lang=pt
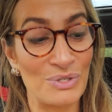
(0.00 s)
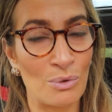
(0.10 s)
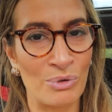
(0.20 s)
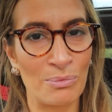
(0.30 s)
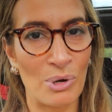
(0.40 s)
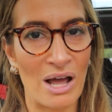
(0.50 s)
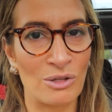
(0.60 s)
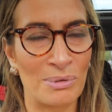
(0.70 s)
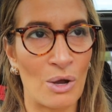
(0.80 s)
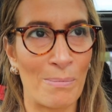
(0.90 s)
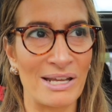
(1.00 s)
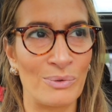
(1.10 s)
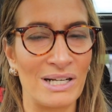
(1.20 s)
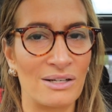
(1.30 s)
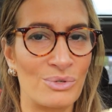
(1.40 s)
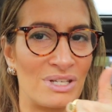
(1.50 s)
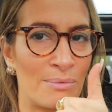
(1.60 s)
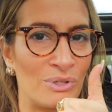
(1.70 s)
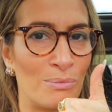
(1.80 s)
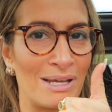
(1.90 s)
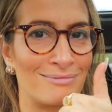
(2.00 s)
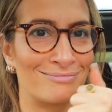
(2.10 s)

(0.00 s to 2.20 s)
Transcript: Eu estou muito empolgado porque o pai do Willa cozinha muito bem.